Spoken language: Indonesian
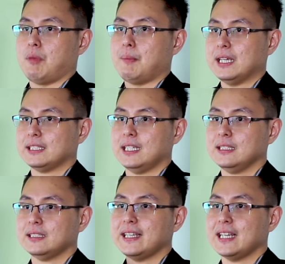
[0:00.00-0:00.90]

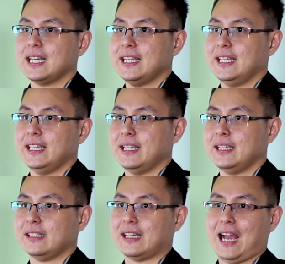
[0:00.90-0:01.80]
Pembahasan saya kali
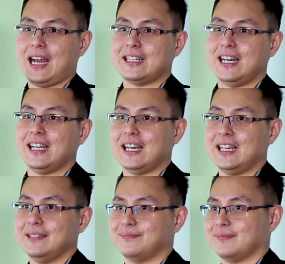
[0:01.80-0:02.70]
ini adalah,